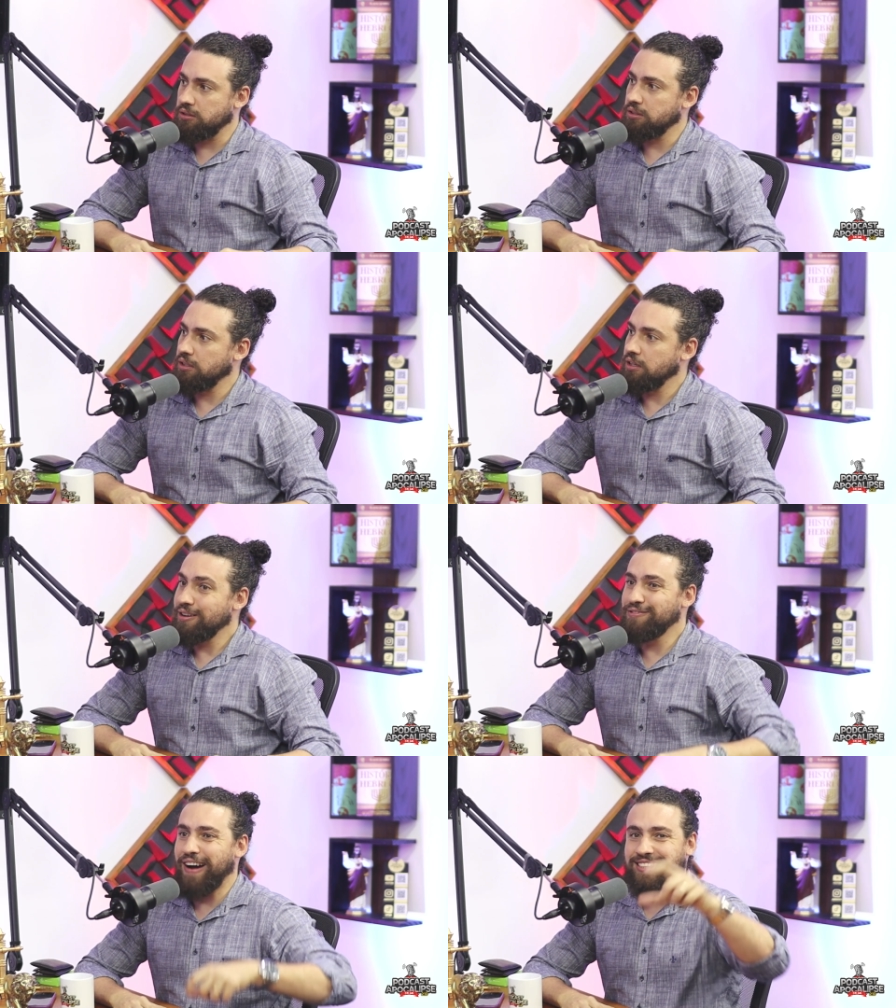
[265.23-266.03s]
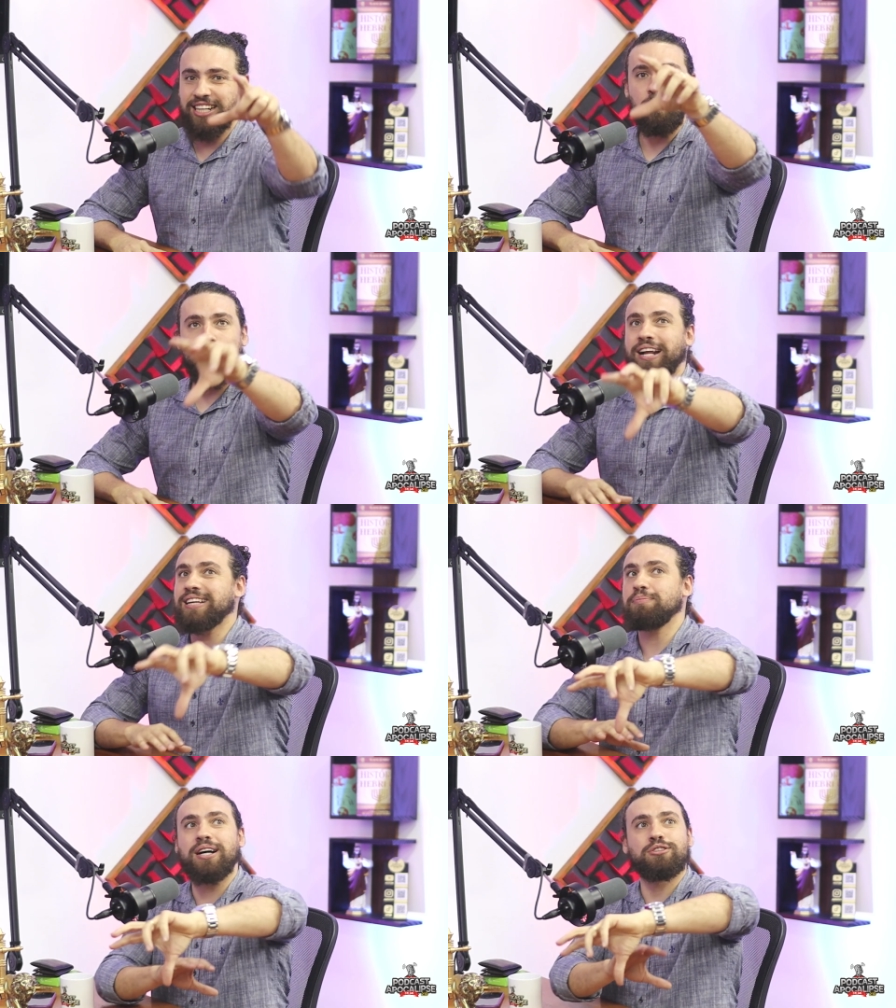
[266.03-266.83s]
Aleluia. Vai chegar uma hora que,
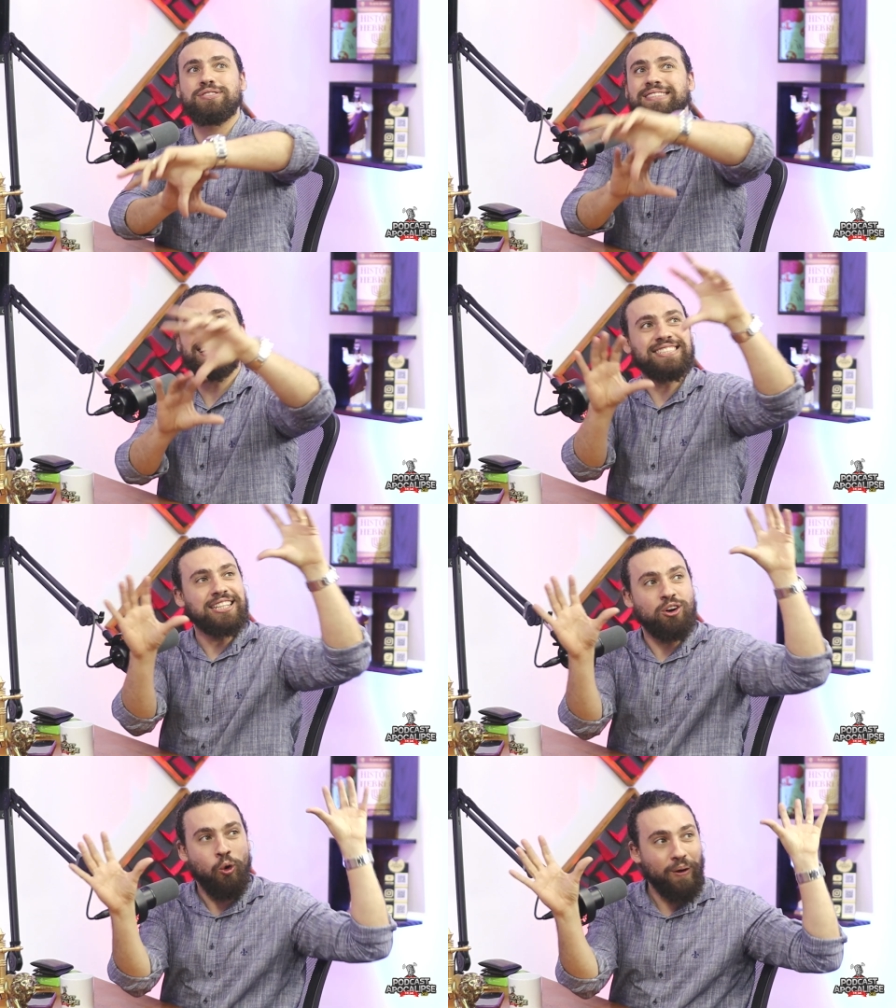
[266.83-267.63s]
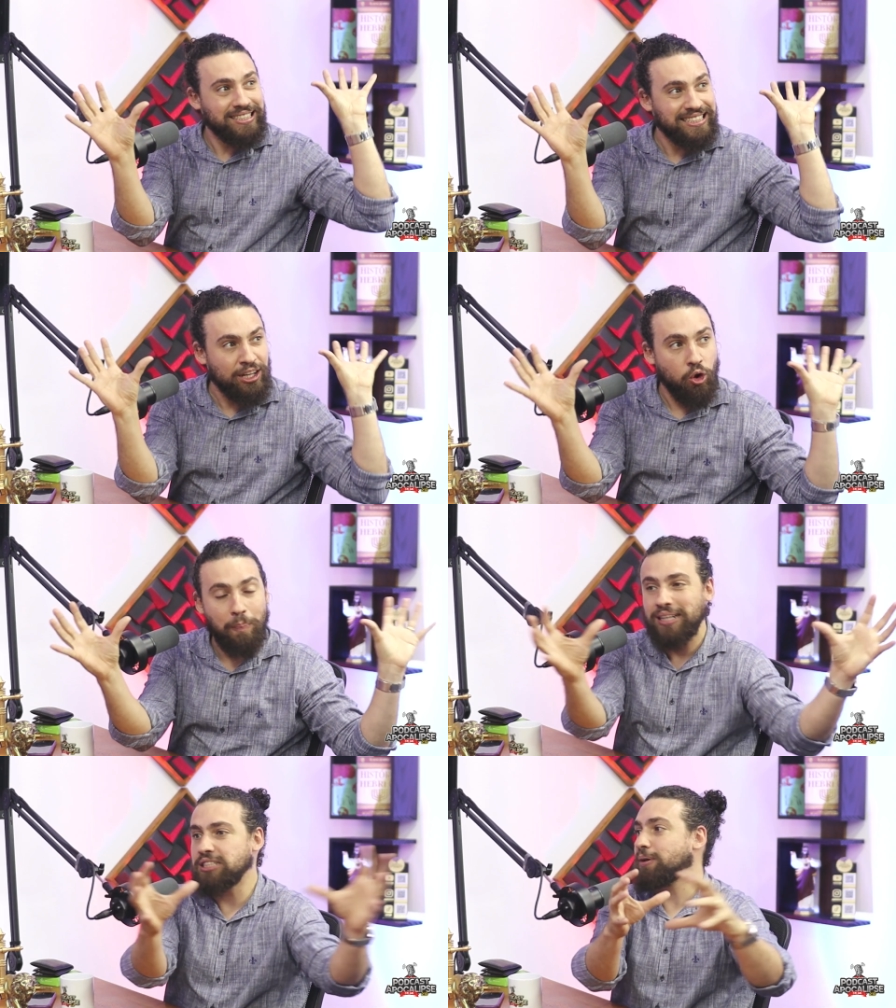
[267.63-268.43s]
mano, esse, esse
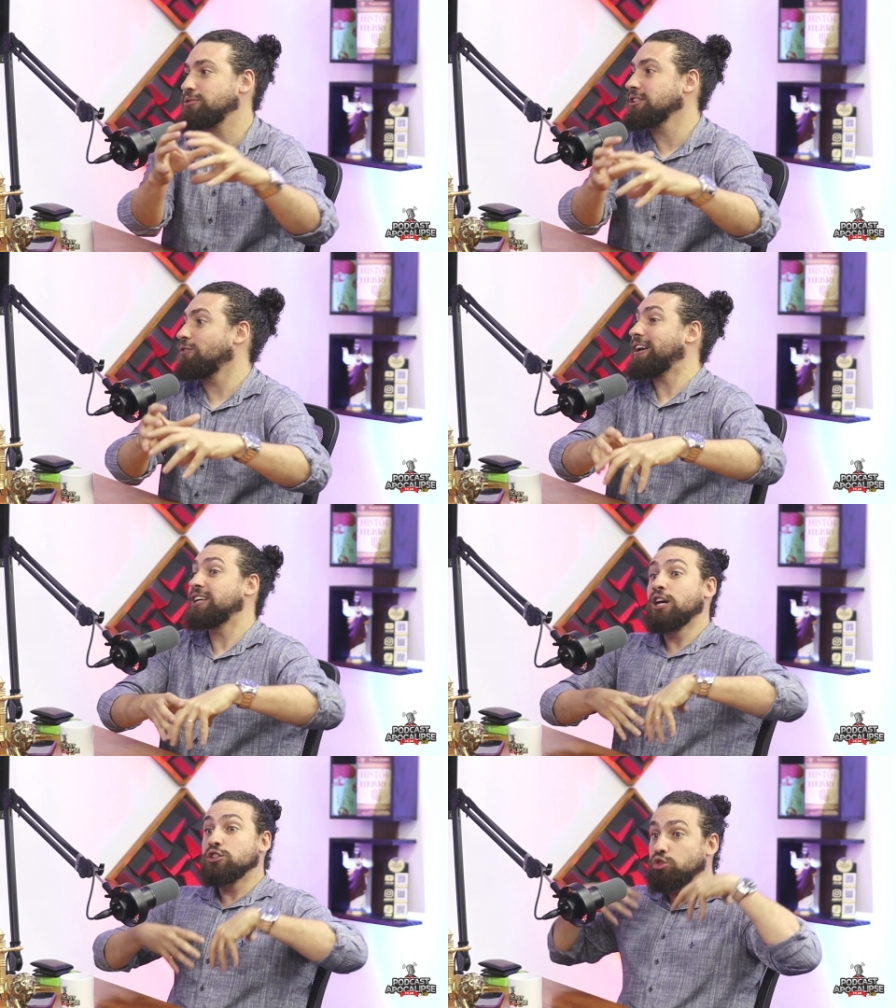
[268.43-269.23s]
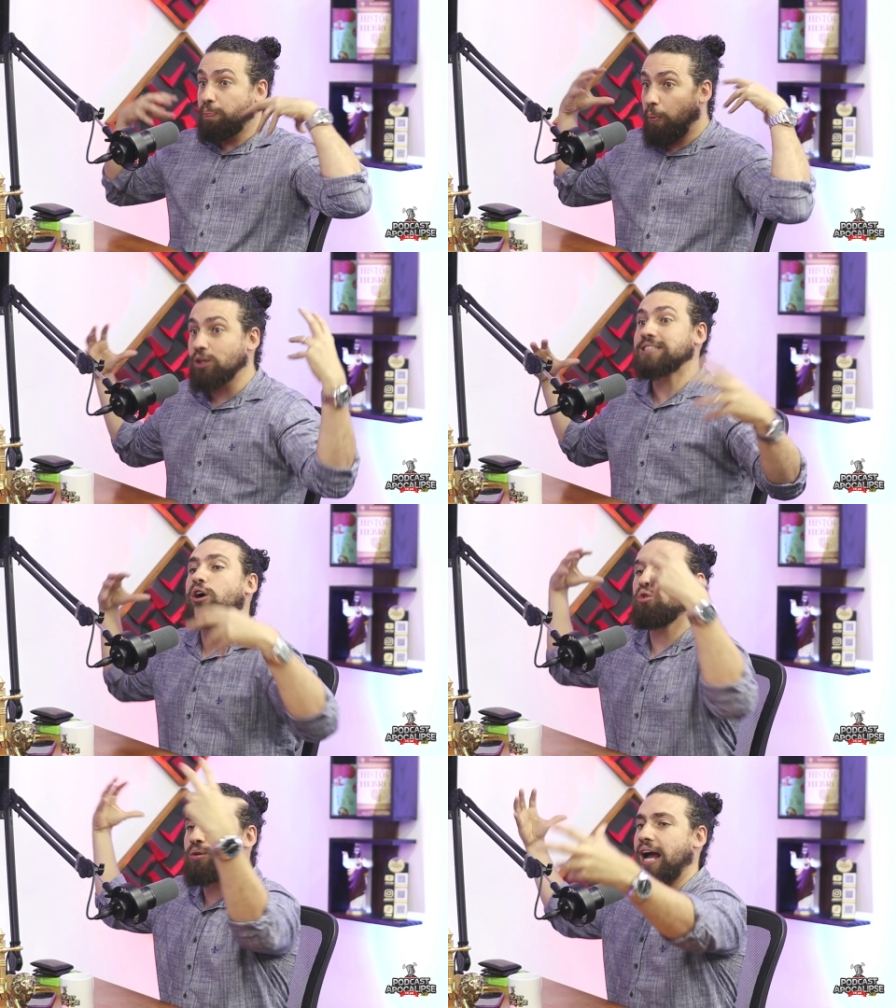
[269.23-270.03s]
compartimento não vai suportar o
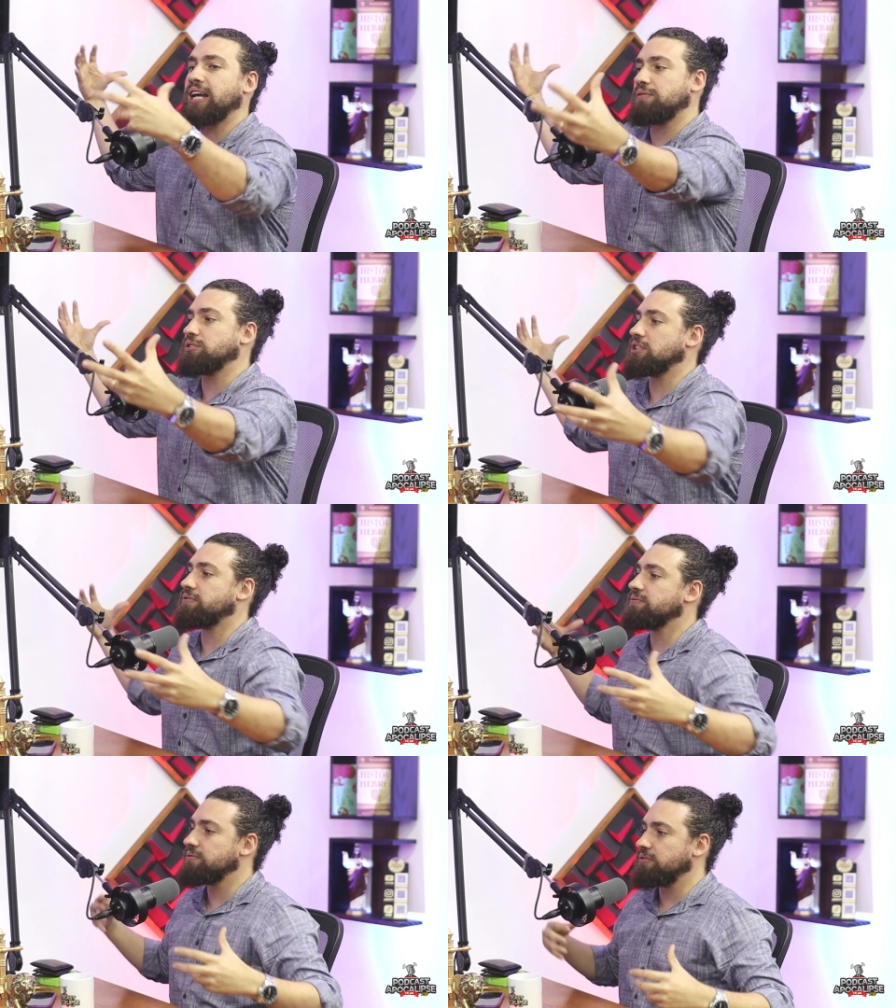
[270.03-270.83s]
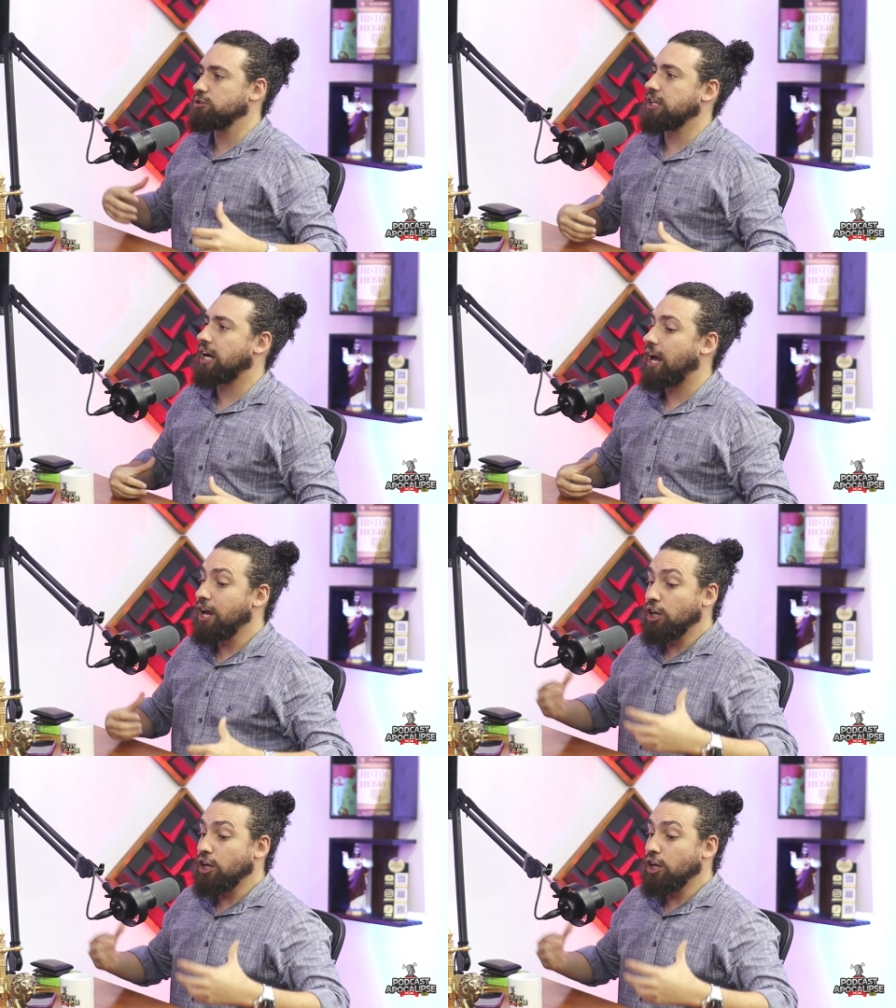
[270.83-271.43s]
lugar que vocês vão chegar.